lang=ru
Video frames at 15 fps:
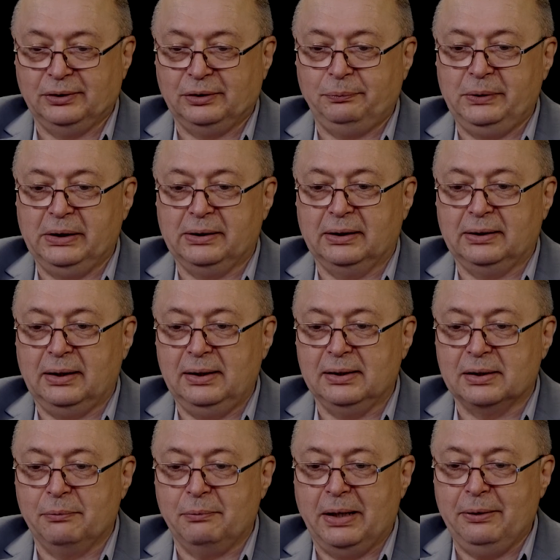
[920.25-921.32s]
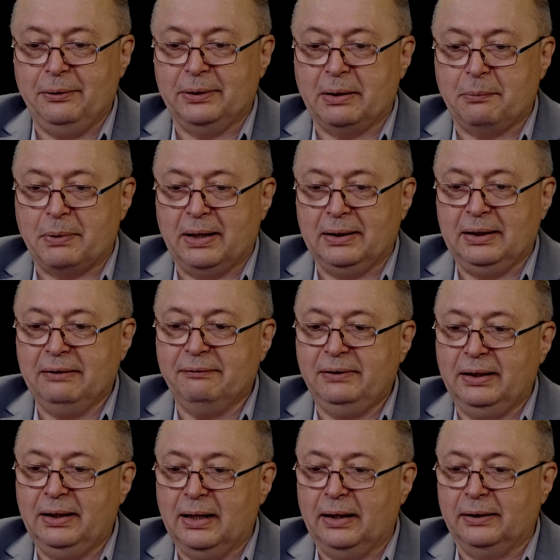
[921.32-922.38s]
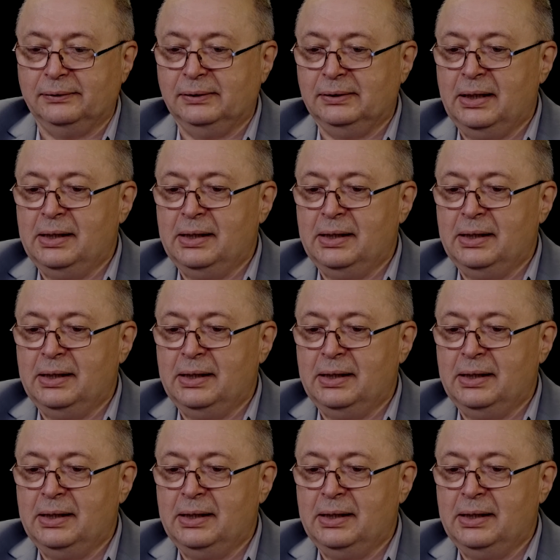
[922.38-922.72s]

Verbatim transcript: сбито 3 самолета противника.